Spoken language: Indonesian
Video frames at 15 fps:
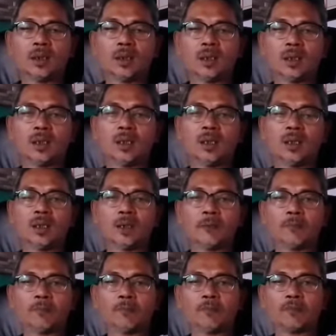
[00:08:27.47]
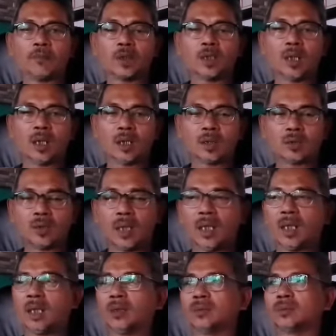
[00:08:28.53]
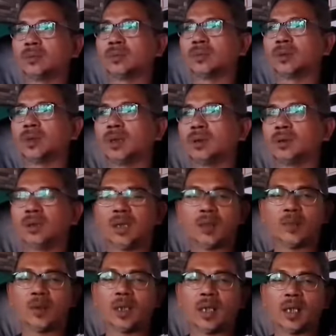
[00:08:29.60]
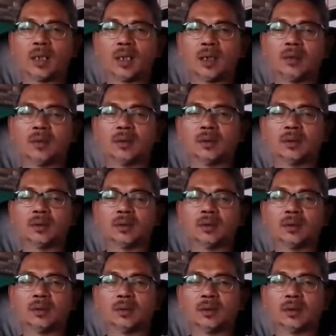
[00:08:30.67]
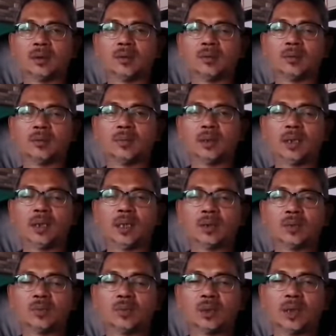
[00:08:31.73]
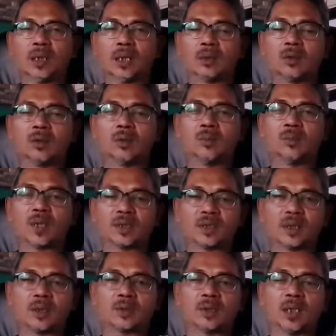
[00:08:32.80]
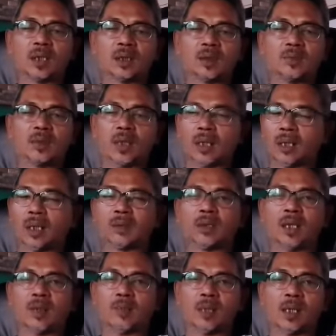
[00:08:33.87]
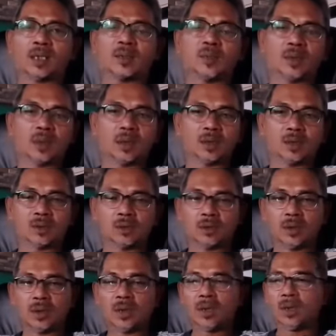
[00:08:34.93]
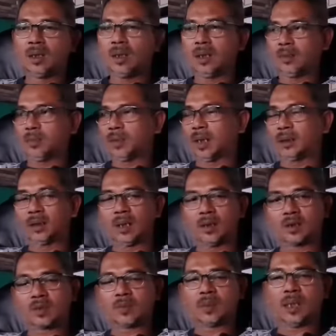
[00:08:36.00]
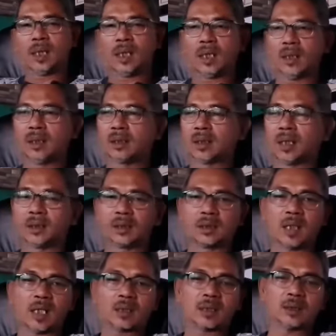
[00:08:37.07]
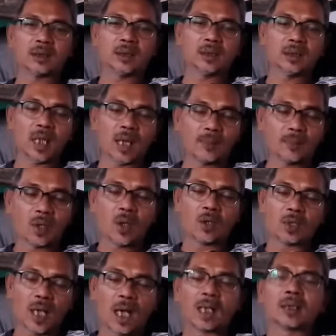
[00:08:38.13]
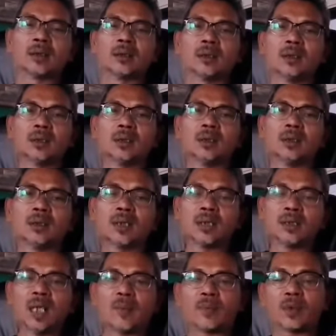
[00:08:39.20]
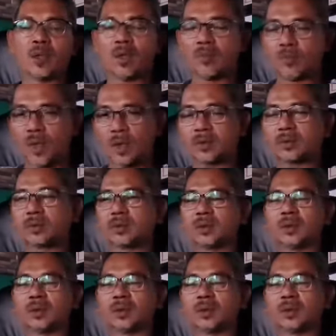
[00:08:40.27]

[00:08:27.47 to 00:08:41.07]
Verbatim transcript: Uh, yang kedua, tidak boleh ada perilaku-perilaku persekusi yang dibiarkan oleh aparat seperti itu. Aparat harus menangani dengan tegas setiap orang, setiap kelompok